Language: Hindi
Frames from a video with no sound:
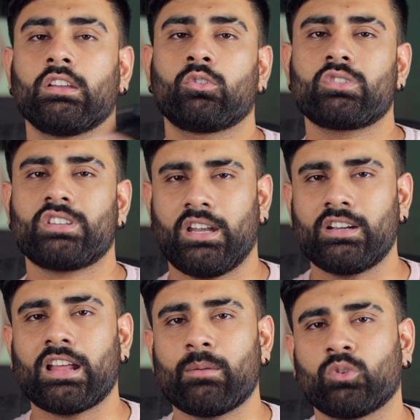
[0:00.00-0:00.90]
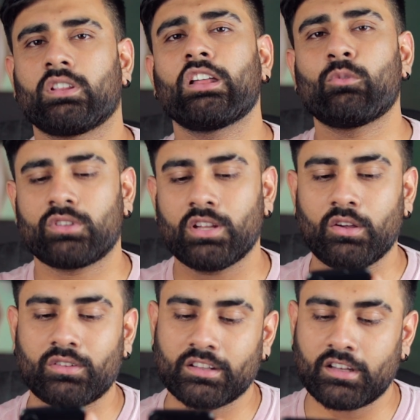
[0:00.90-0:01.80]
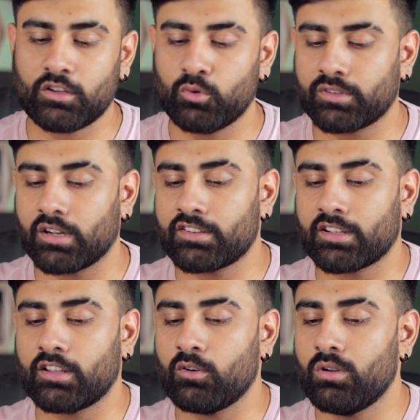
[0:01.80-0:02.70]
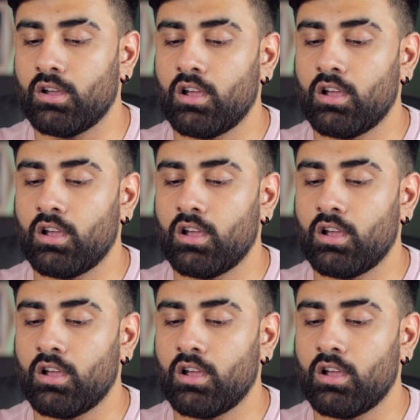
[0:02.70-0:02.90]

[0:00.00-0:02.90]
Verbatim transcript: यू नो शेडेड टाइप होता था उसे उसके तरह यूज़ कर सकते हो